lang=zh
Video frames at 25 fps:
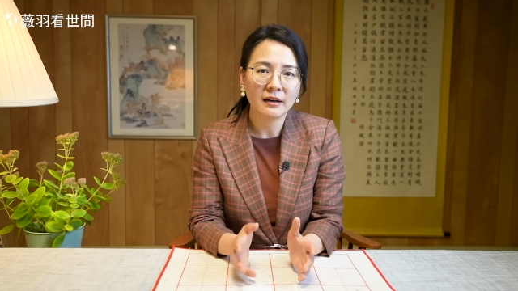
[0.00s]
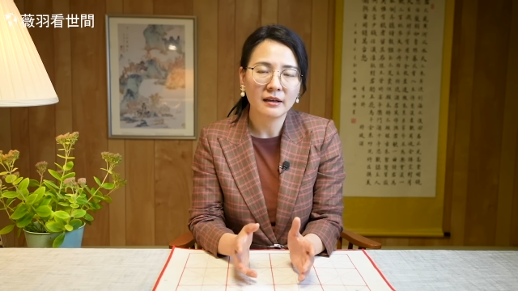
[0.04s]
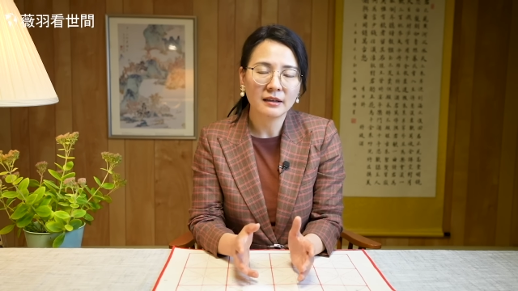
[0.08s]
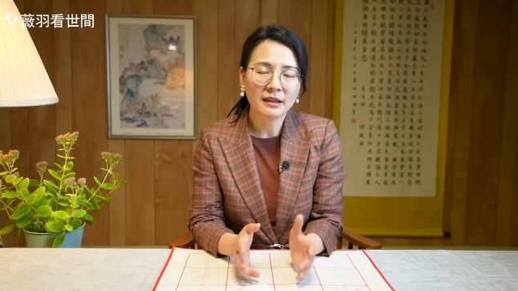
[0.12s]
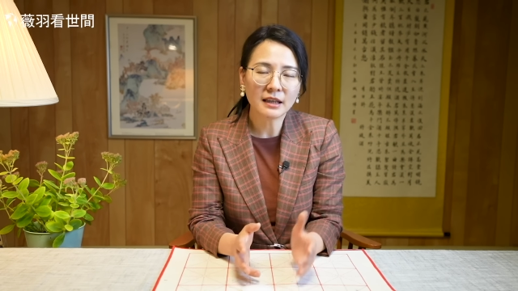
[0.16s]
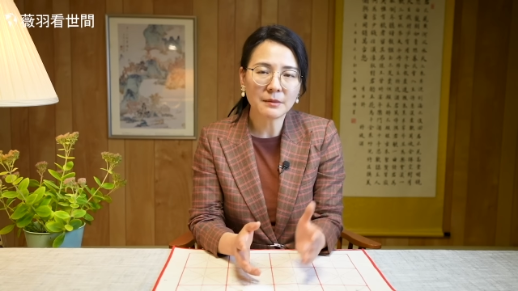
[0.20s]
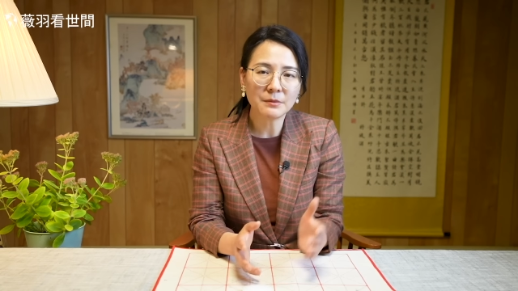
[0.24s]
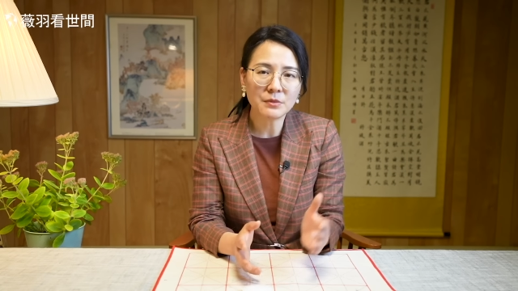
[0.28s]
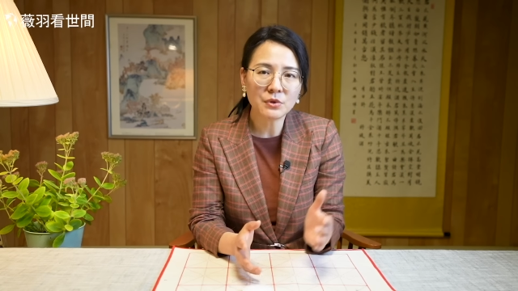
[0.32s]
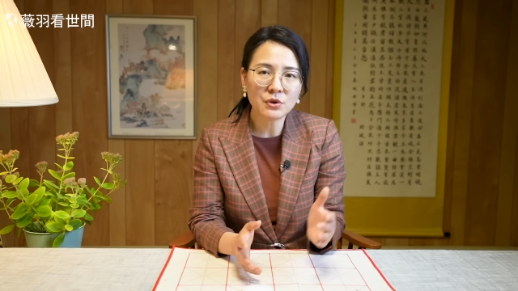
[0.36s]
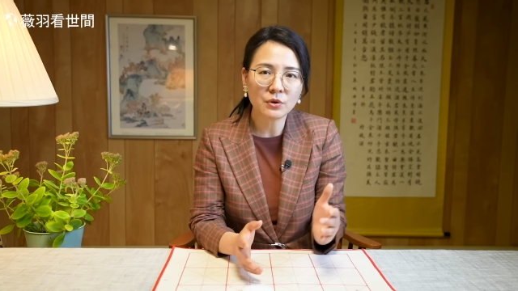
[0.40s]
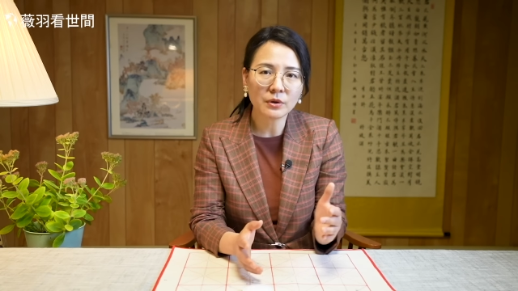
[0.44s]

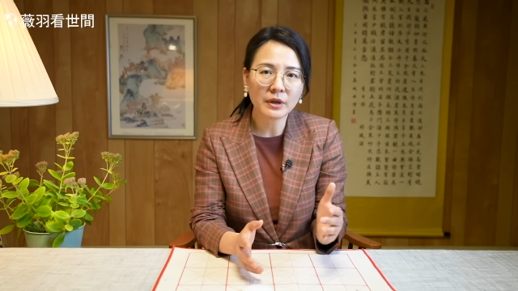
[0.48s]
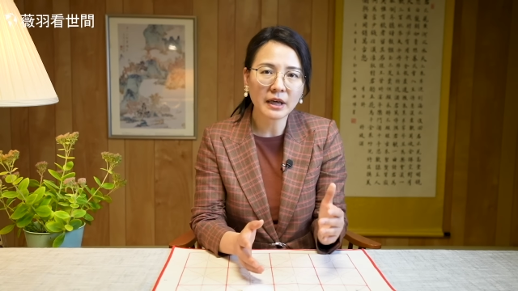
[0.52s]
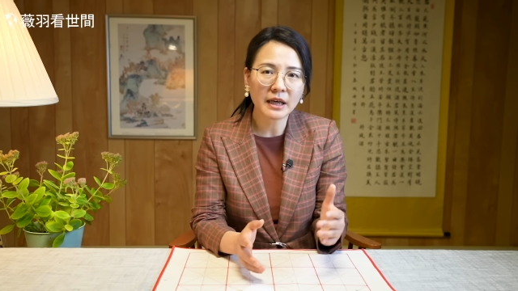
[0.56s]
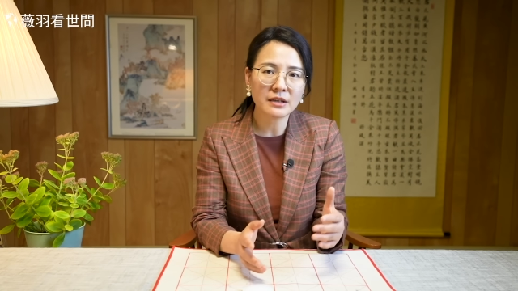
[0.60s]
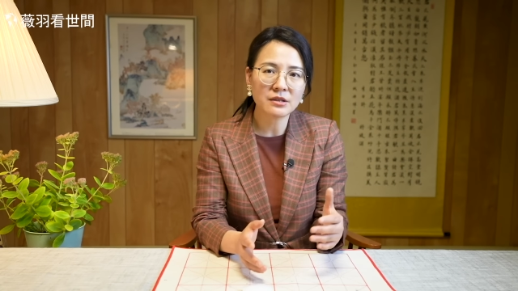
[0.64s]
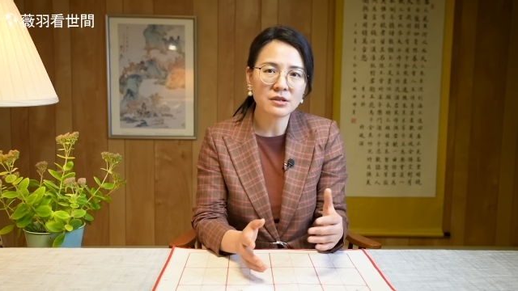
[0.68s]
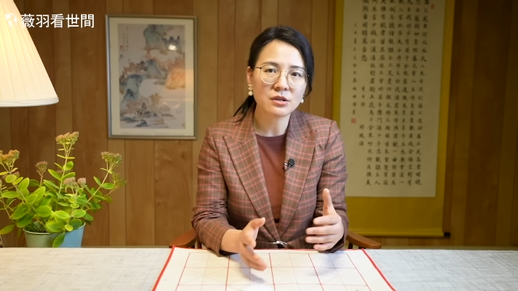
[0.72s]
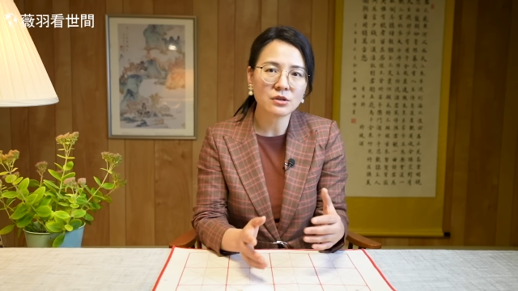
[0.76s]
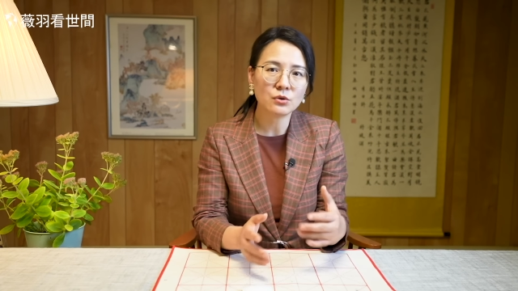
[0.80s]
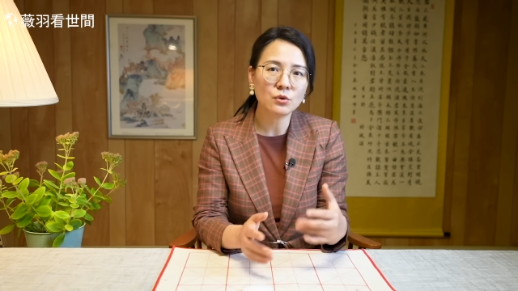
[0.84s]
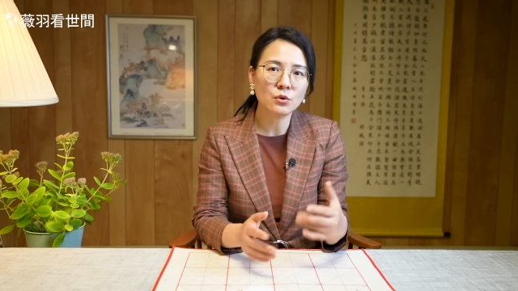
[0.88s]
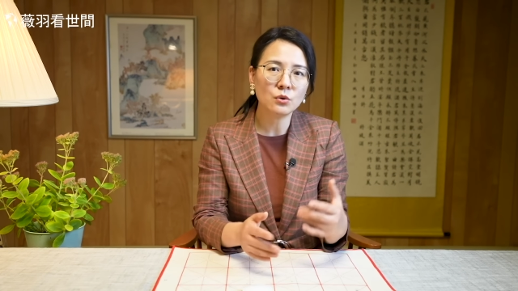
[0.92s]
他们就开
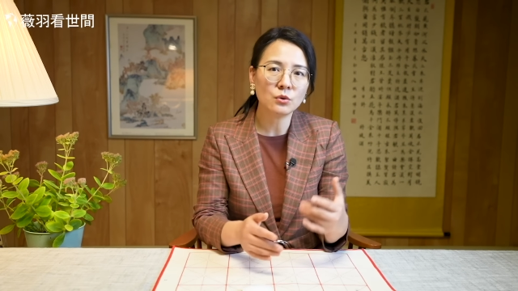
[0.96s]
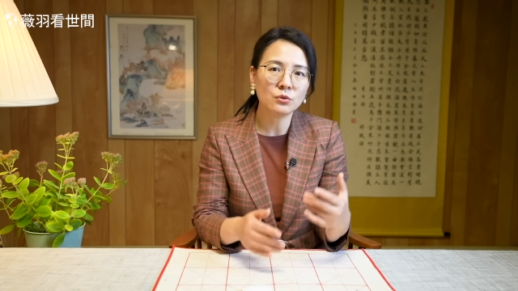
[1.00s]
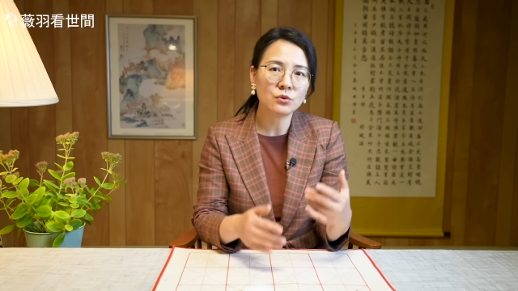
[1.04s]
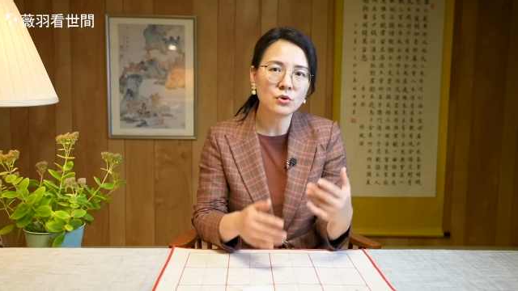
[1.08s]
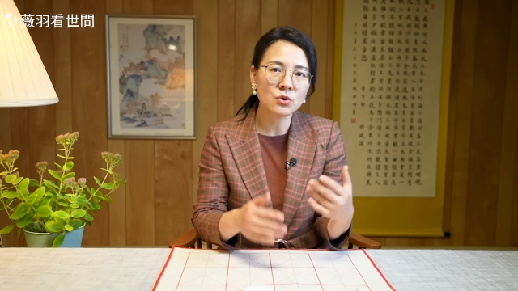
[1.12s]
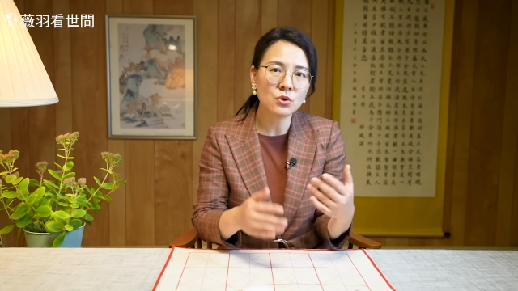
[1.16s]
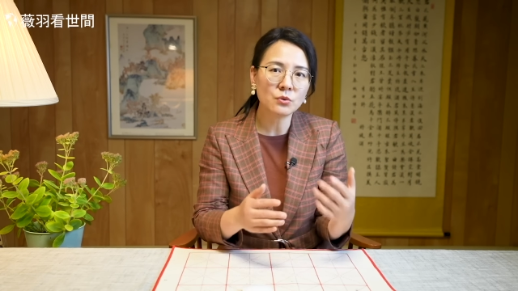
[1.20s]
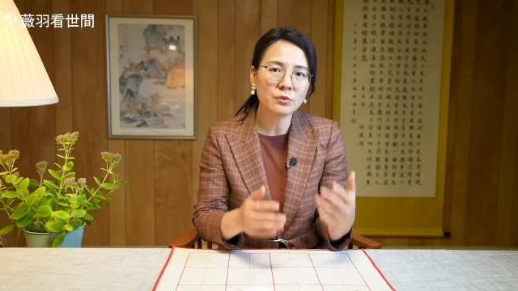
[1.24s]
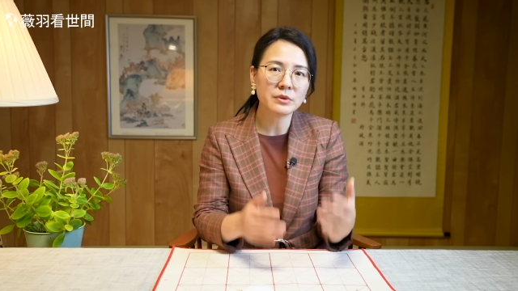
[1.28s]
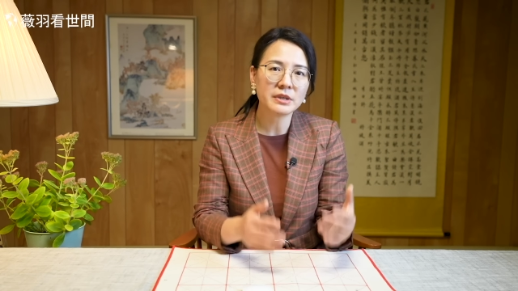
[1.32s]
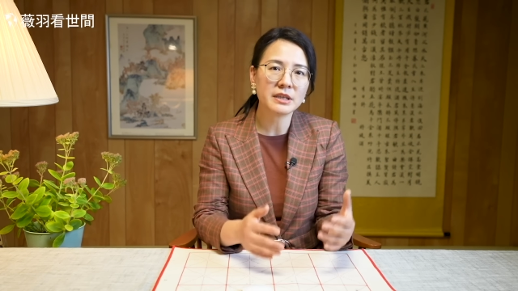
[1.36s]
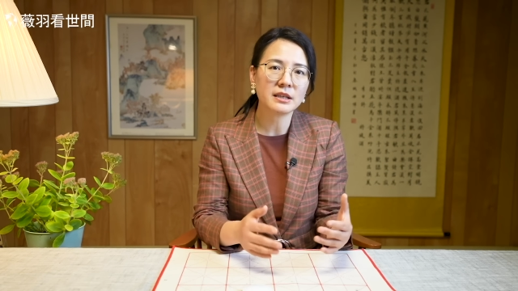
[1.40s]
始用重